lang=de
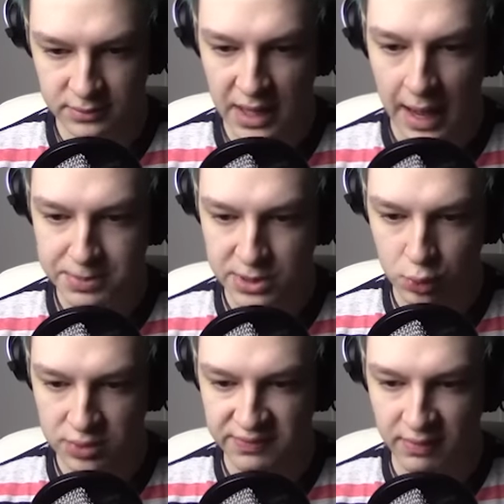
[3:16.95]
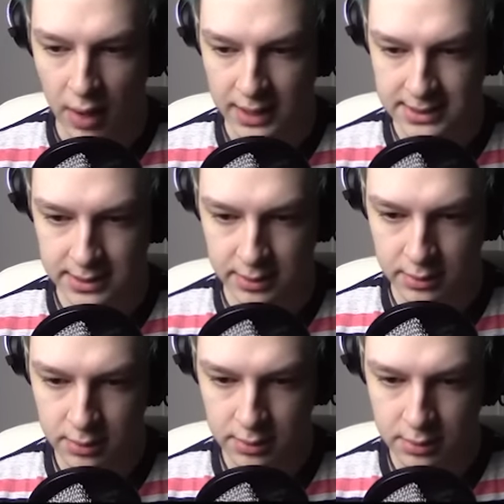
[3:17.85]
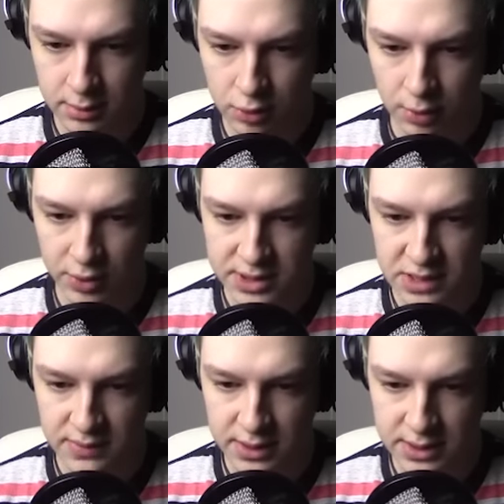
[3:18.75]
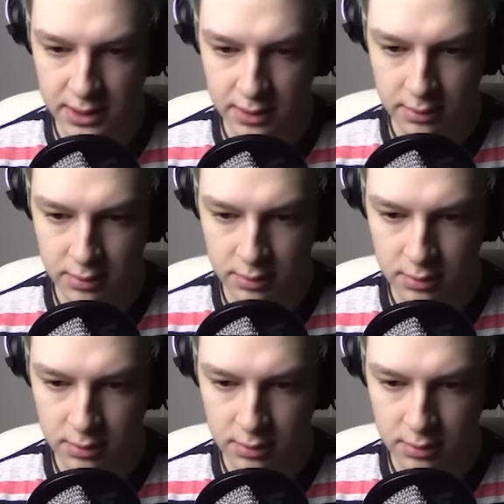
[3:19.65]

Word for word: der absolute Wahnsinn. Kommt ihr uns jetzt wieder hinterher?